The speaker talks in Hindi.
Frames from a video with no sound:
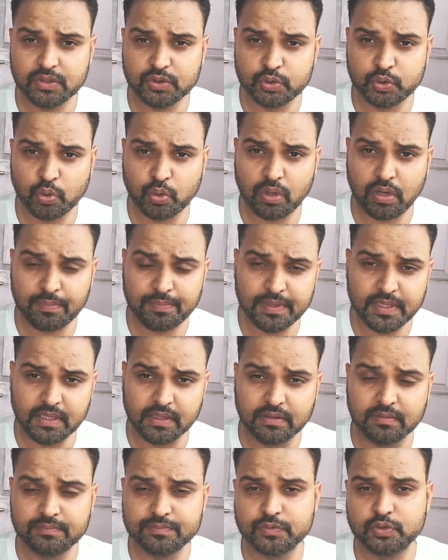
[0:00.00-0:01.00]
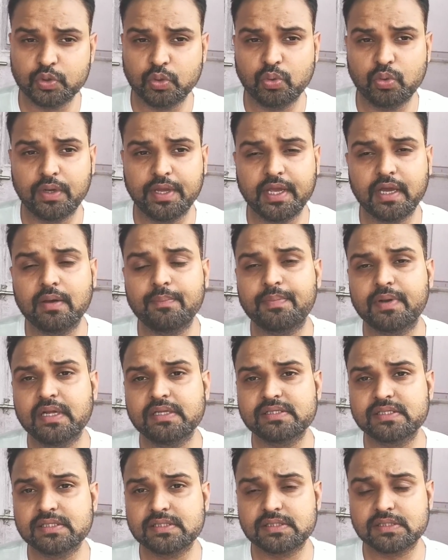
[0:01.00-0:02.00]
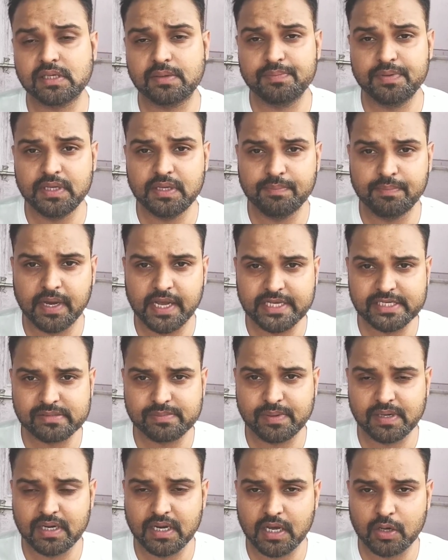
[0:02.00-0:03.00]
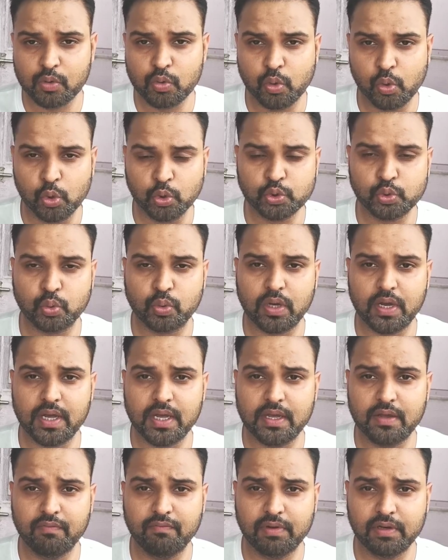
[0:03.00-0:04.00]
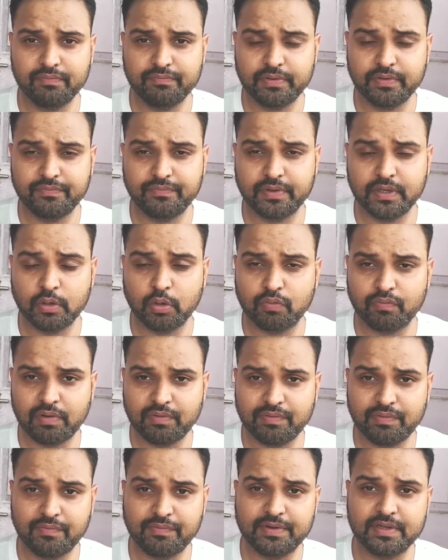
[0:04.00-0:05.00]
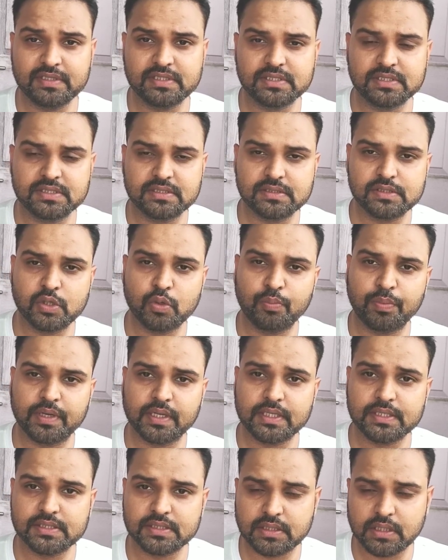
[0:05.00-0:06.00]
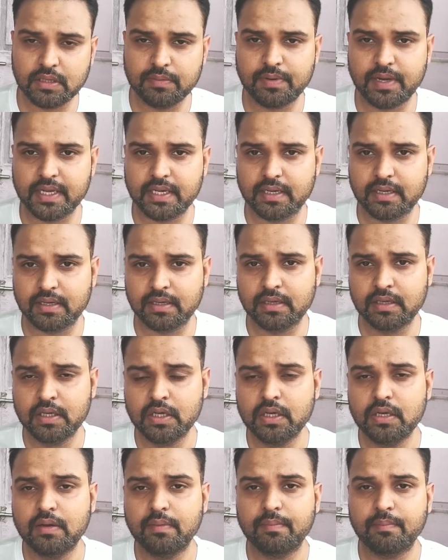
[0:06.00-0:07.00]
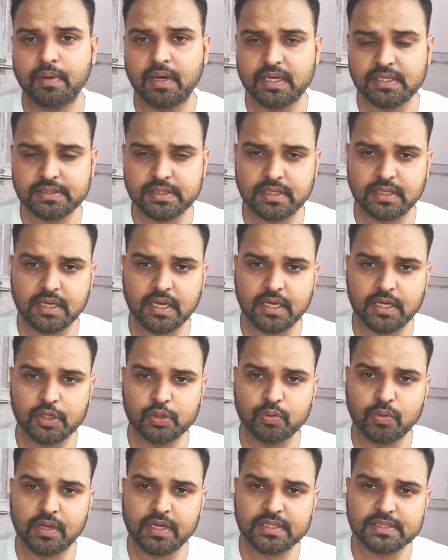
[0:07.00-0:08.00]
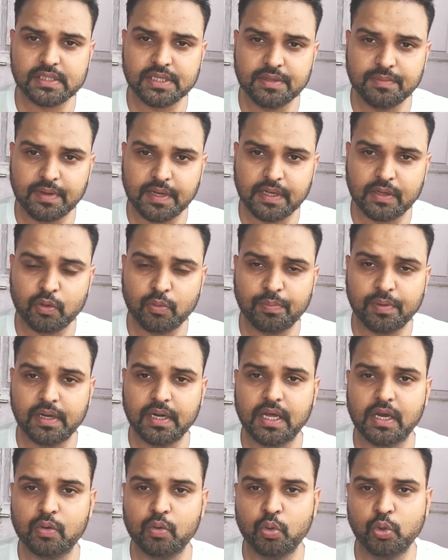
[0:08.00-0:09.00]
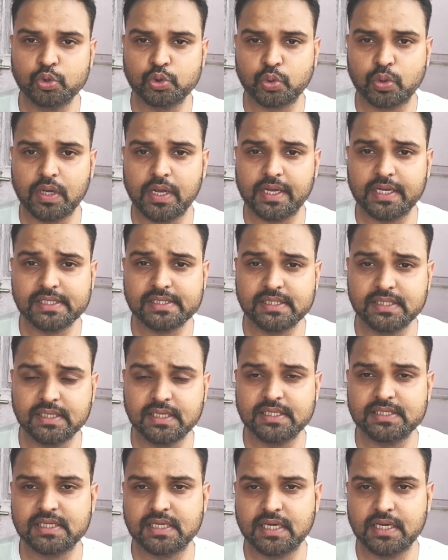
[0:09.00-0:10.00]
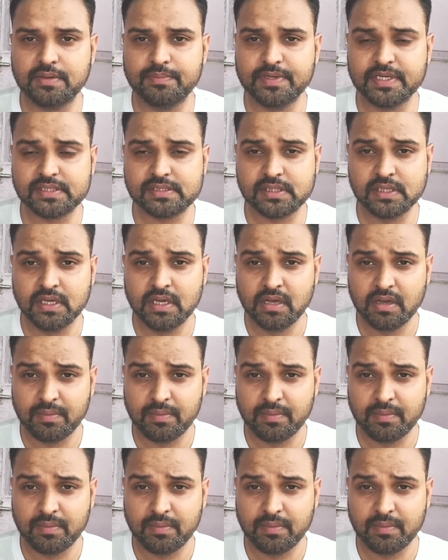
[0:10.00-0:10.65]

जो अभी जो एक अप्रैल से सभी बाइक्स पर लागू हो चुका है 150 और 150 सीसी से ऊपर की जितनी बाइक हैं भारत सरकार के द्वारा सही बाइकों पर लागू हो चुका है कि सिंगल चैनल एबीएस